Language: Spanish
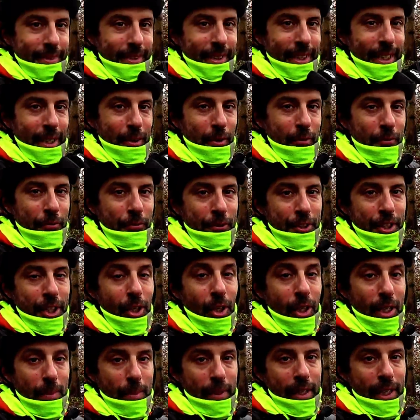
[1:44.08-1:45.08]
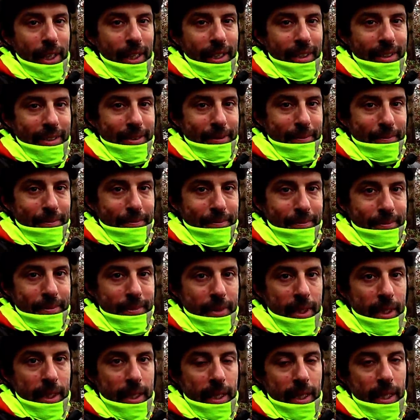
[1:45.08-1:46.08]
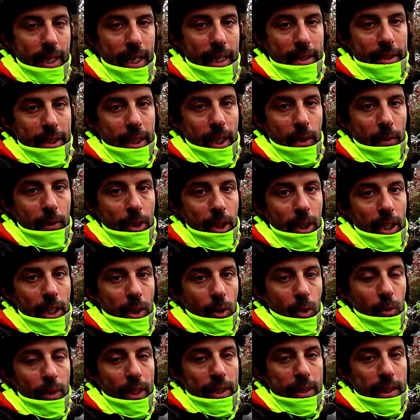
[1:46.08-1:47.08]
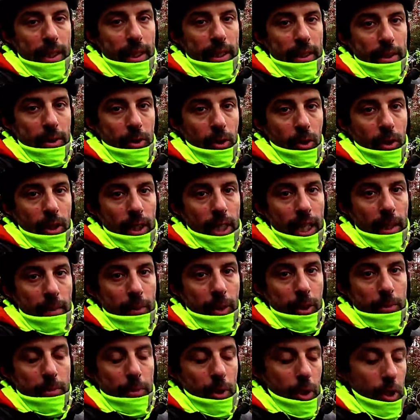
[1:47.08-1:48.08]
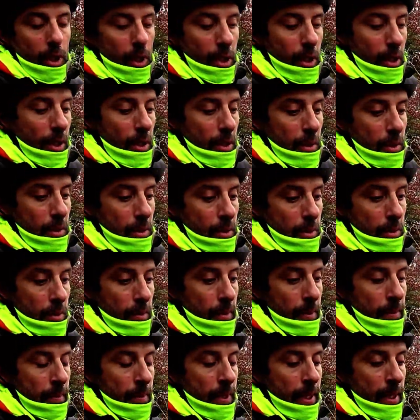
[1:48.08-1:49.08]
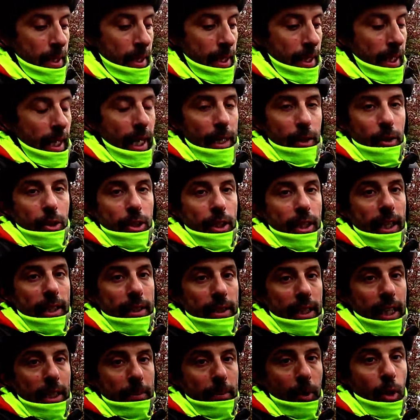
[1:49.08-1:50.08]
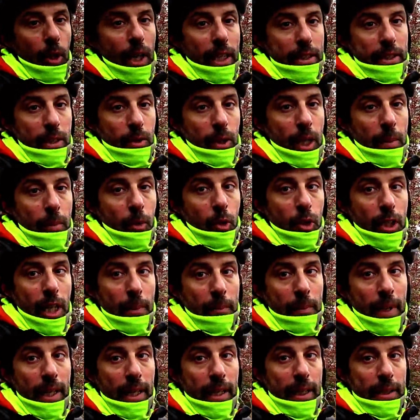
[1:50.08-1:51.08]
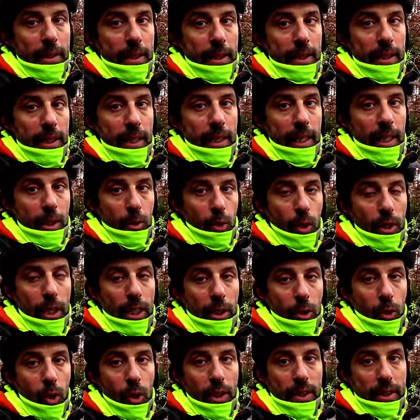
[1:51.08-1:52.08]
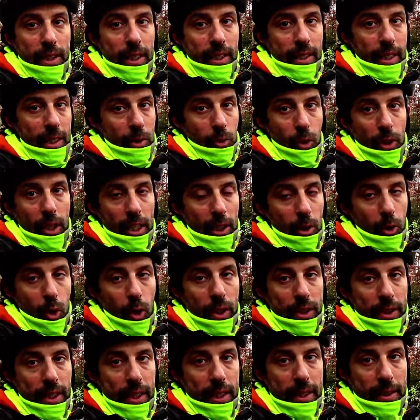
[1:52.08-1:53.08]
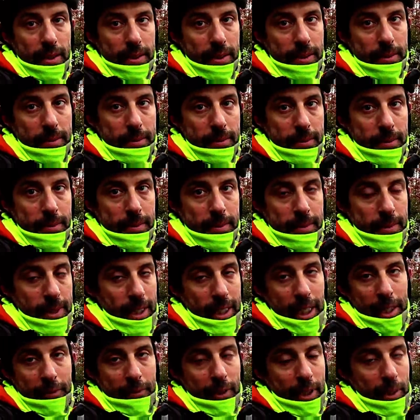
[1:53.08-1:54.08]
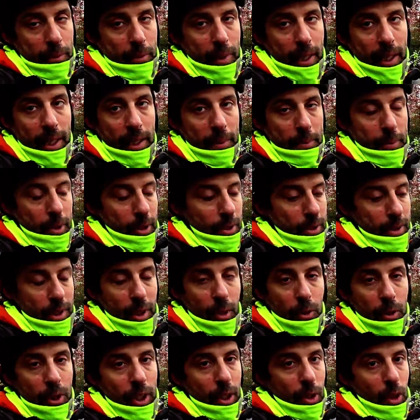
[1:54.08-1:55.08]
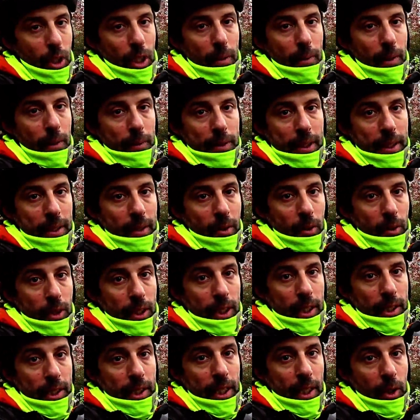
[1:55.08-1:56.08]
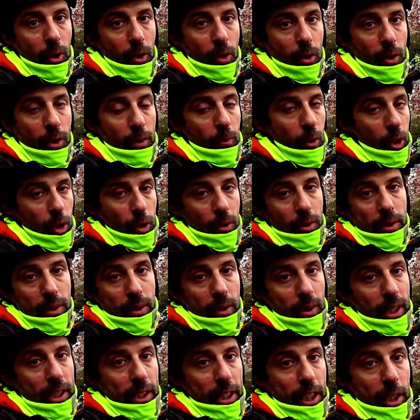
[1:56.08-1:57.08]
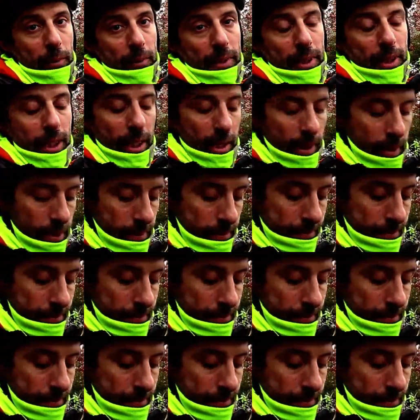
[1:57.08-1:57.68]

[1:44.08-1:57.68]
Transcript: hace un frío que pela. Así que bueno, las cubiertas con clavos, pues a no ser que se las pongas a una mountain bike que tiene las ruedas gruesas, las ruedas gruesas y la fat bike, pues es lo único que va bien con el hielo y bueno, y con la nieve y tal.